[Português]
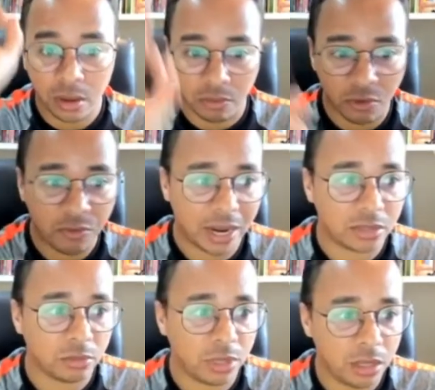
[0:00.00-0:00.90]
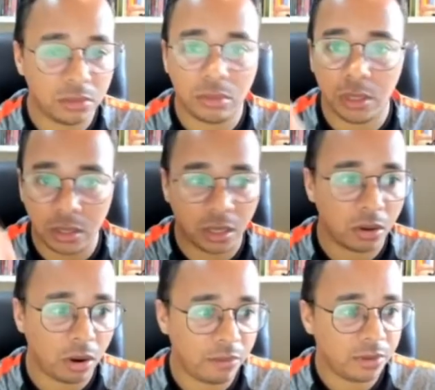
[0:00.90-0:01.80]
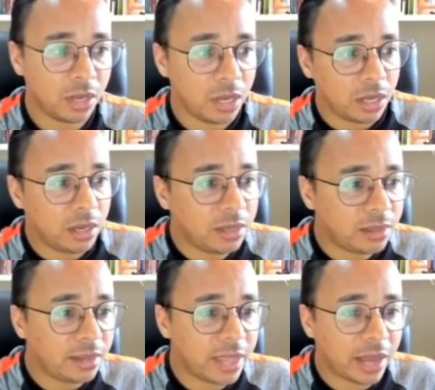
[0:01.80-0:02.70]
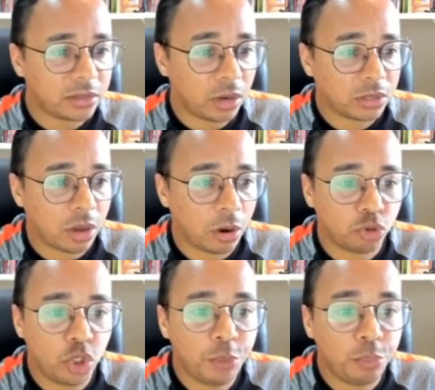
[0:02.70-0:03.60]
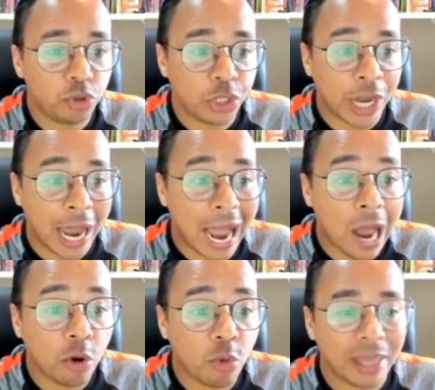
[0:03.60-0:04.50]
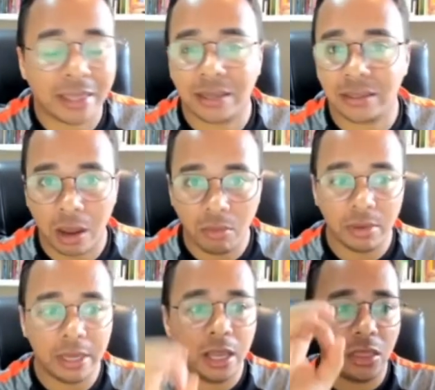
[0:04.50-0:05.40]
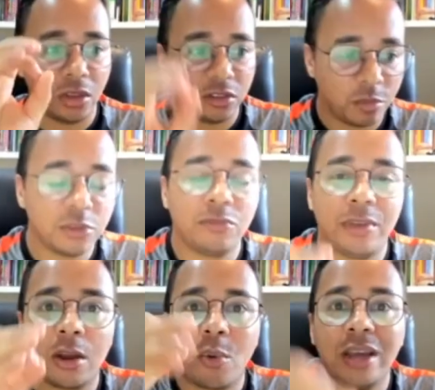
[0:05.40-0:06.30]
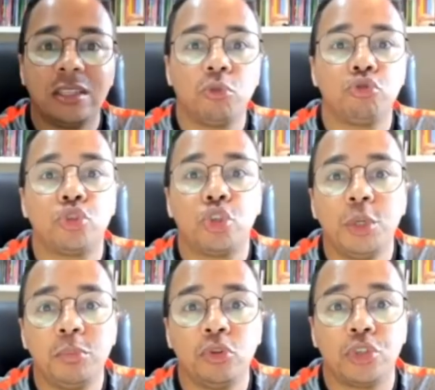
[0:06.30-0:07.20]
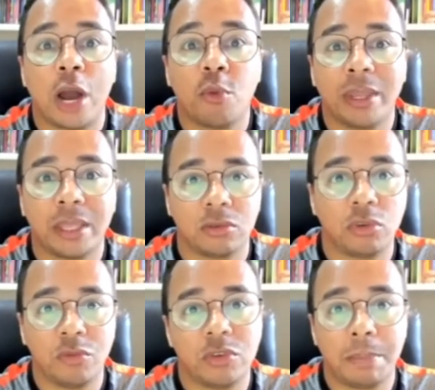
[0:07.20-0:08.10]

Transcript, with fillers: Vou falar sobre isso, item 9. Item 10, olha só, tipos de argumentação. Nós vamos ver quais são os tipos de argumentação que você